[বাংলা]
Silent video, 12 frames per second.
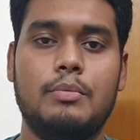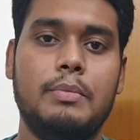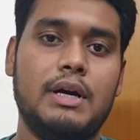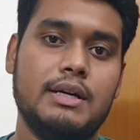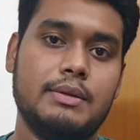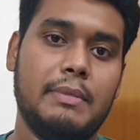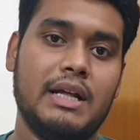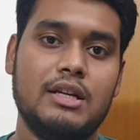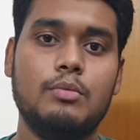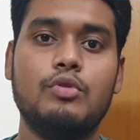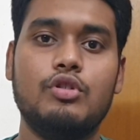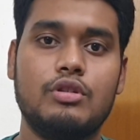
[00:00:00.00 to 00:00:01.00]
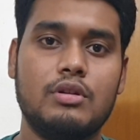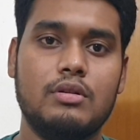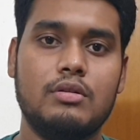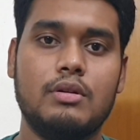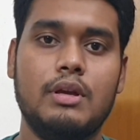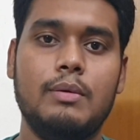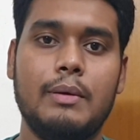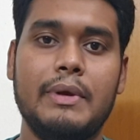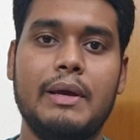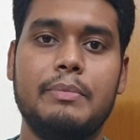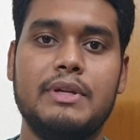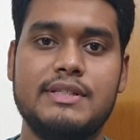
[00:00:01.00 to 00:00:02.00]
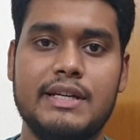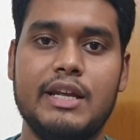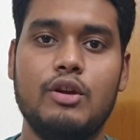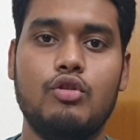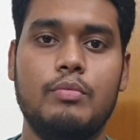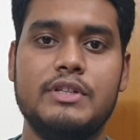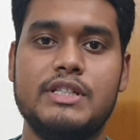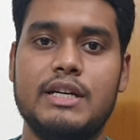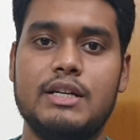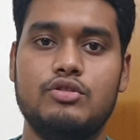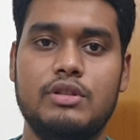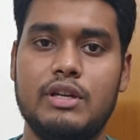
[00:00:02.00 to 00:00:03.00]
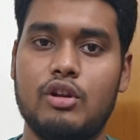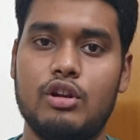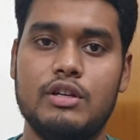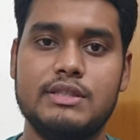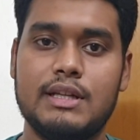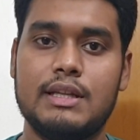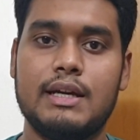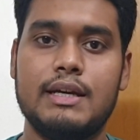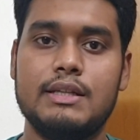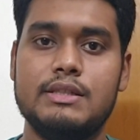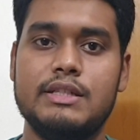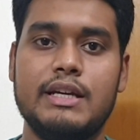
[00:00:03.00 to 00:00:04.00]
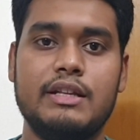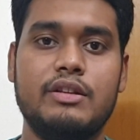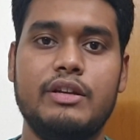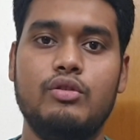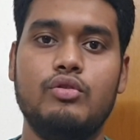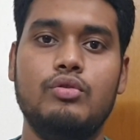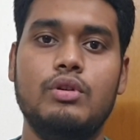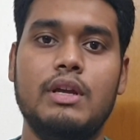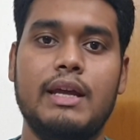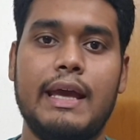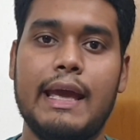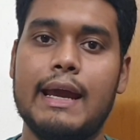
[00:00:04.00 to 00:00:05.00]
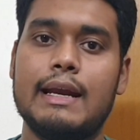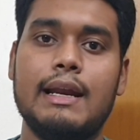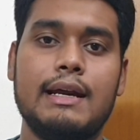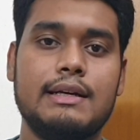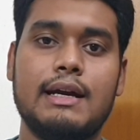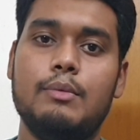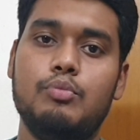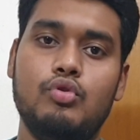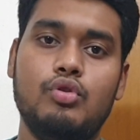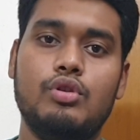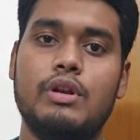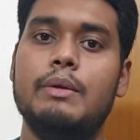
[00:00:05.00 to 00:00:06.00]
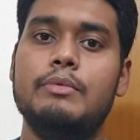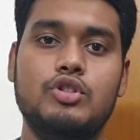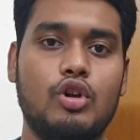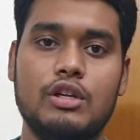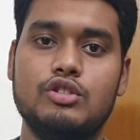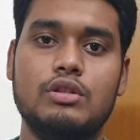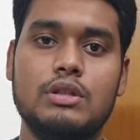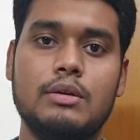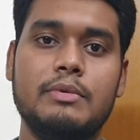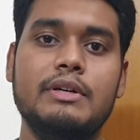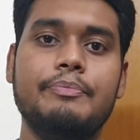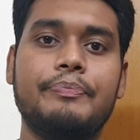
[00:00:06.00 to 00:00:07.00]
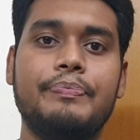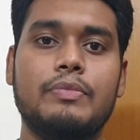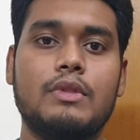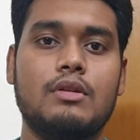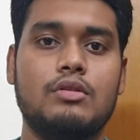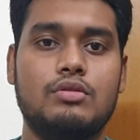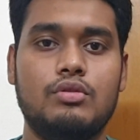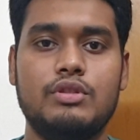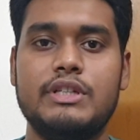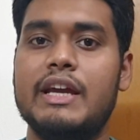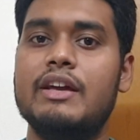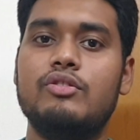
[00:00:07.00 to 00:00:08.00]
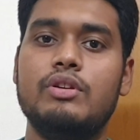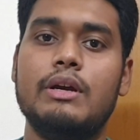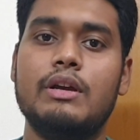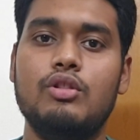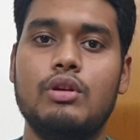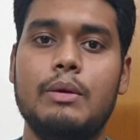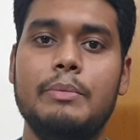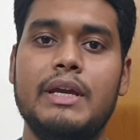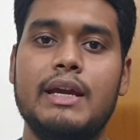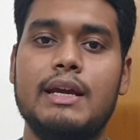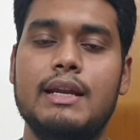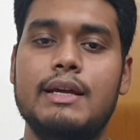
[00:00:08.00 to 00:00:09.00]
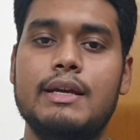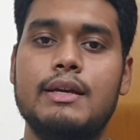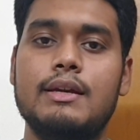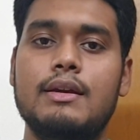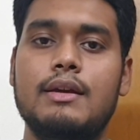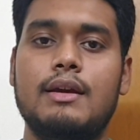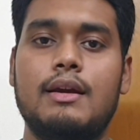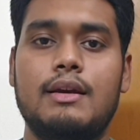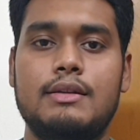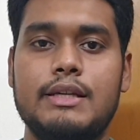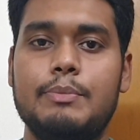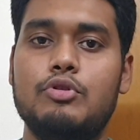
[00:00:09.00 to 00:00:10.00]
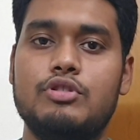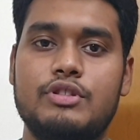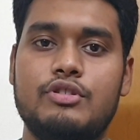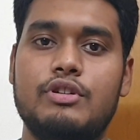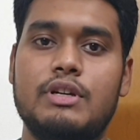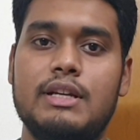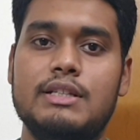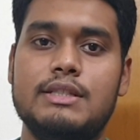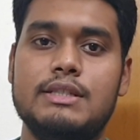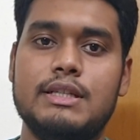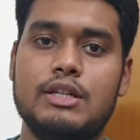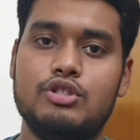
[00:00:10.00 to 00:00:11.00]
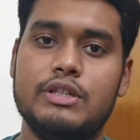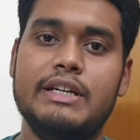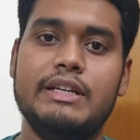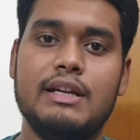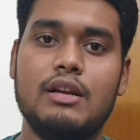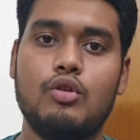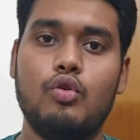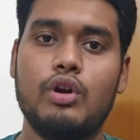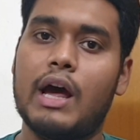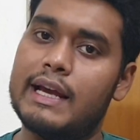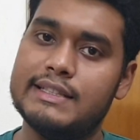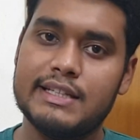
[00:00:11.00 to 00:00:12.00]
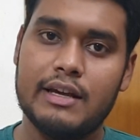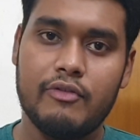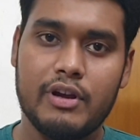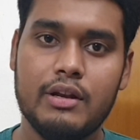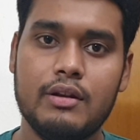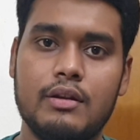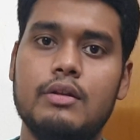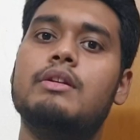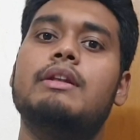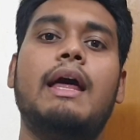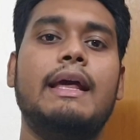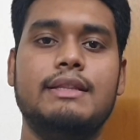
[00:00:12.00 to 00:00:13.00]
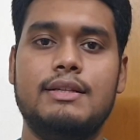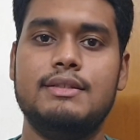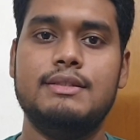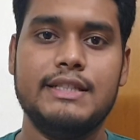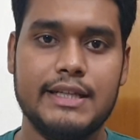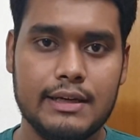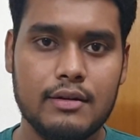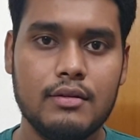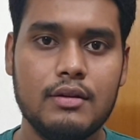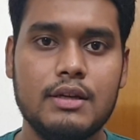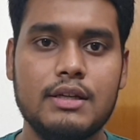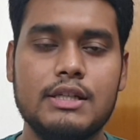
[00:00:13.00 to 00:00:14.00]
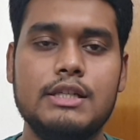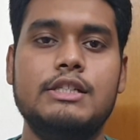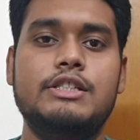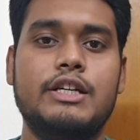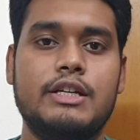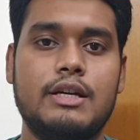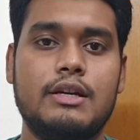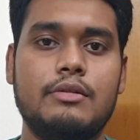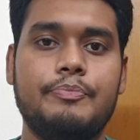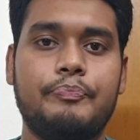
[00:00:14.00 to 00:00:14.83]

বা মাদারবোর্ড কিভাবে আপনার সেটিং করবেন সেটা যদি নলেজ না থাকে সেক্ষেত্রে কিন্তু এক লাখ টাকা পুরোটাই জলে চলে যাবে তো সেই ক্ষেত্রে কিন্তু আমি এখানে যে প্রসেসরটা নিচ্ছি সেটা হচ্ছে ইন্টেল কোর আই সেভেন নাইনথ জেন যেটার